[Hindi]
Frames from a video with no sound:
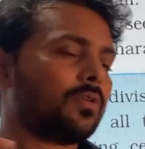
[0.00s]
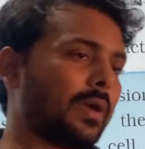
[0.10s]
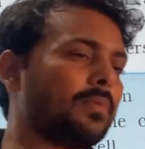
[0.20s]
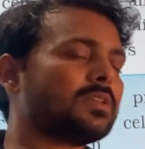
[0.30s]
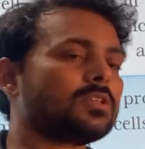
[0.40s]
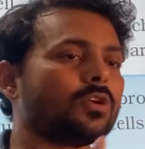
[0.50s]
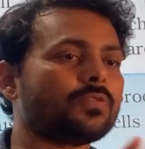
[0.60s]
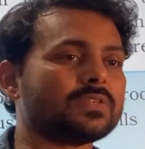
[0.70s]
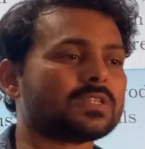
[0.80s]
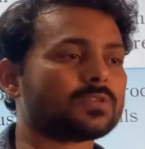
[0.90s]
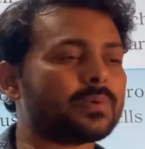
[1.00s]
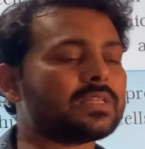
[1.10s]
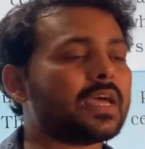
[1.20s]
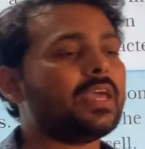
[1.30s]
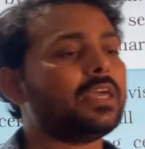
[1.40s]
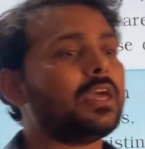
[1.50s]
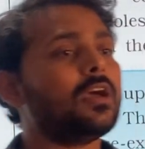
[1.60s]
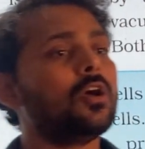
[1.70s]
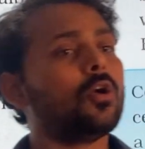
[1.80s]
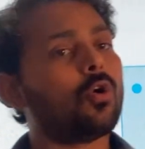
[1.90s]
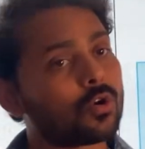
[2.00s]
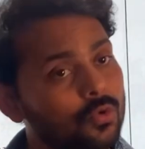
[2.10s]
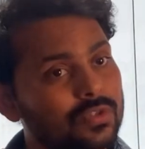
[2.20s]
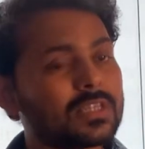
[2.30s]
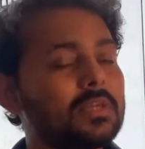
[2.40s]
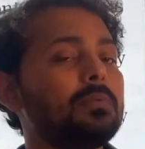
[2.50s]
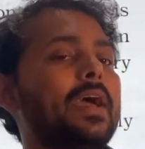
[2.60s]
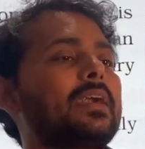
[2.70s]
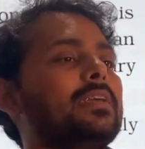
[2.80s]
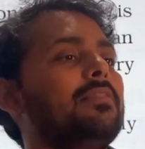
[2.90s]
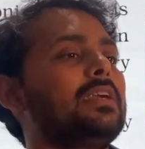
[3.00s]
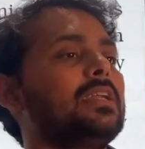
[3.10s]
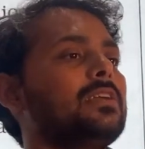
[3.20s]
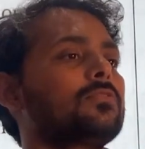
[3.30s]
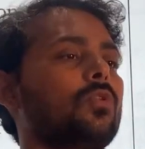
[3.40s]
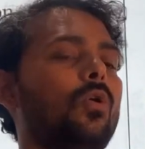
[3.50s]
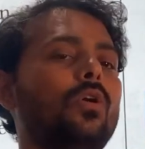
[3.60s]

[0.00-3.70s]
केमिस्ट्री uh, और फिजिक्स पे जाएंगे और उसकी भी एक्टिविटीज